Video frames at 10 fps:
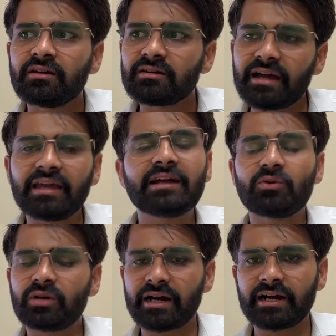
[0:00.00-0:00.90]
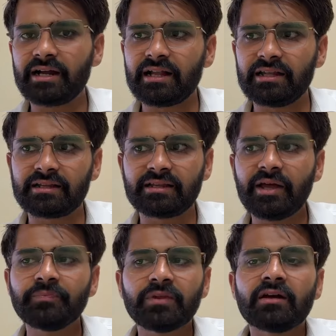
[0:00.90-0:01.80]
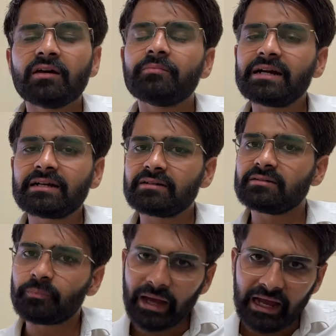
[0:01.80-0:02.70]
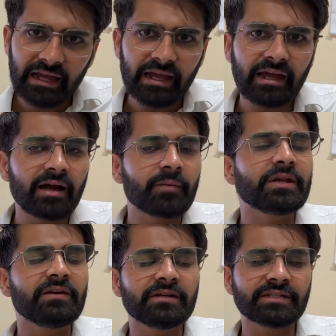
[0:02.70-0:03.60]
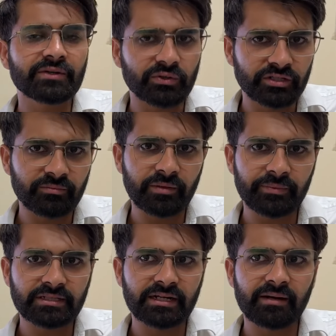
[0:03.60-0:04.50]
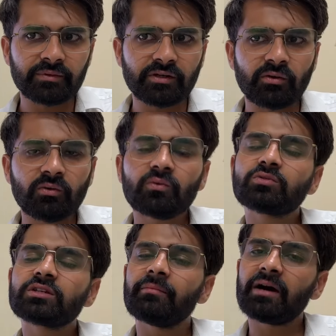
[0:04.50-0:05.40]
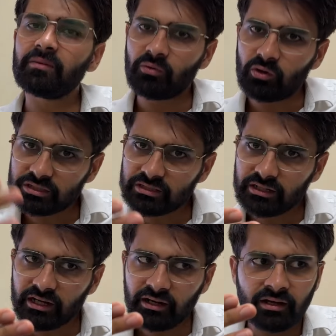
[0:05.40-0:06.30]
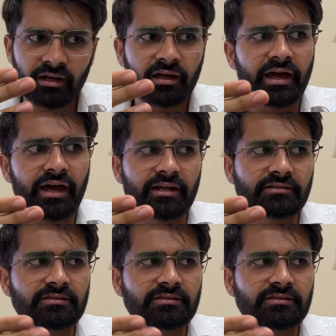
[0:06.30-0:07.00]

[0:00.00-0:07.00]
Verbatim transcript: कहीं का उठा के डाल देते हैं बट पहले प्रीवियस ईयर क्वेश्चन पेपर्स अटैम्प्ट करो उसके बाद मॉक्स करना एंड